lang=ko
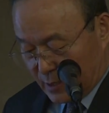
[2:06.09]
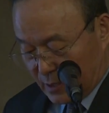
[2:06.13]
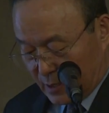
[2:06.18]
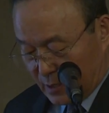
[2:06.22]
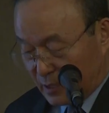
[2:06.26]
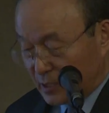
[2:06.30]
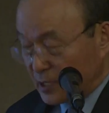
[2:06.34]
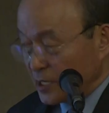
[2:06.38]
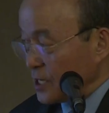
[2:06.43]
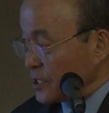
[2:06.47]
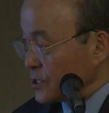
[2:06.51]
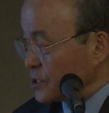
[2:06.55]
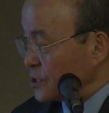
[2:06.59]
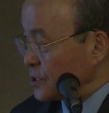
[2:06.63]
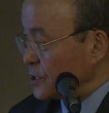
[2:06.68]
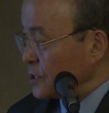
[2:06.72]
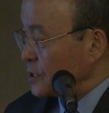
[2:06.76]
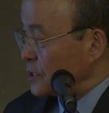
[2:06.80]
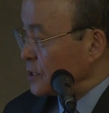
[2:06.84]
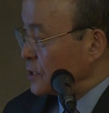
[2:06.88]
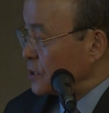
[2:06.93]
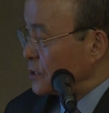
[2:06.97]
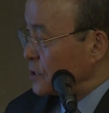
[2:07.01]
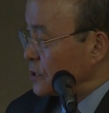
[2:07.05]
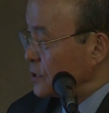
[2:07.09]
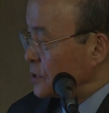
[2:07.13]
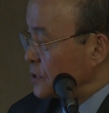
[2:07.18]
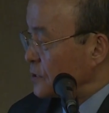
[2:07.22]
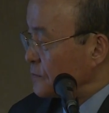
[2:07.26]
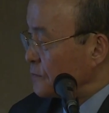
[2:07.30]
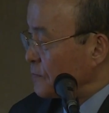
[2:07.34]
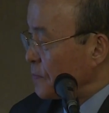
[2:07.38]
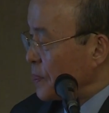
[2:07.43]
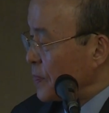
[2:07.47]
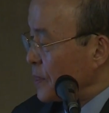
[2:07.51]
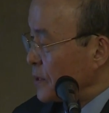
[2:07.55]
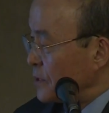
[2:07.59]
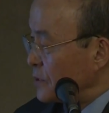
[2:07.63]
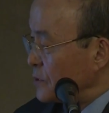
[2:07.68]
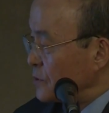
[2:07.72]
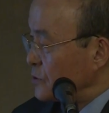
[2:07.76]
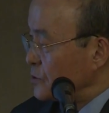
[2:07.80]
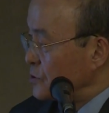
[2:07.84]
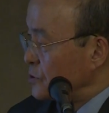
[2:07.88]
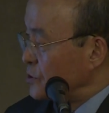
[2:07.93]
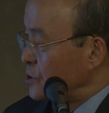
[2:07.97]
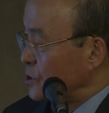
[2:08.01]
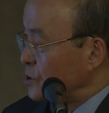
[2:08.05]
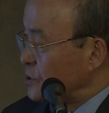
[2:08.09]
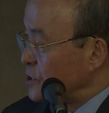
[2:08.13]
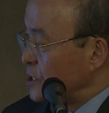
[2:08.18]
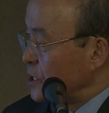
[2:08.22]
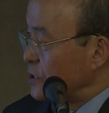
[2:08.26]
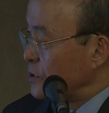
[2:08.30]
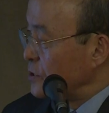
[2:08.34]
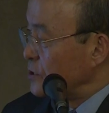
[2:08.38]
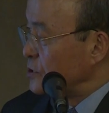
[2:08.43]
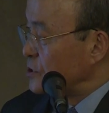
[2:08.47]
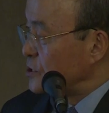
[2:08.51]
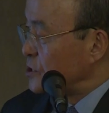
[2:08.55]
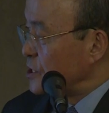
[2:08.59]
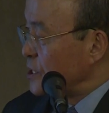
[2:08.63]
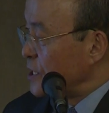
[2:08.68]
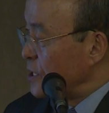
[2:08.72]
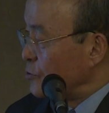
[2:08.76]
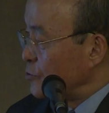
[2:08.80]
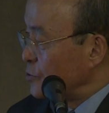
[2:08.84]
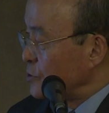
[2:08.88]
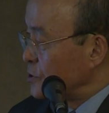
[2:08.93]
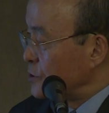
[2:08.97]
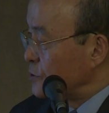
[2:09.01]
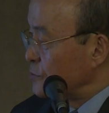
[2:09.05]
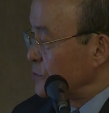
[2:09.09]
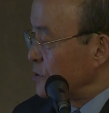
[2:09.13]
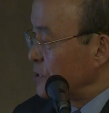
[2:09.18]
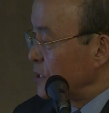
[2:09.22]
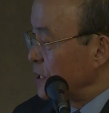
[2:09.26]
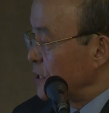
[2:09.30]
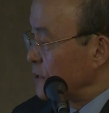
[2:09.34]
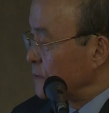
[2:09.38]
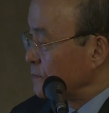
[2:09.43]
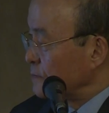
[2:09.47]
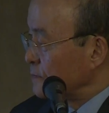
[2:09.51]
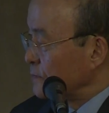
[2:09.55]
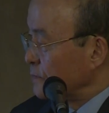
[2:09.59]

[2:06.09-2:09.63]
이렇게 해서 어, 이런 정책을 취하고 있습니다.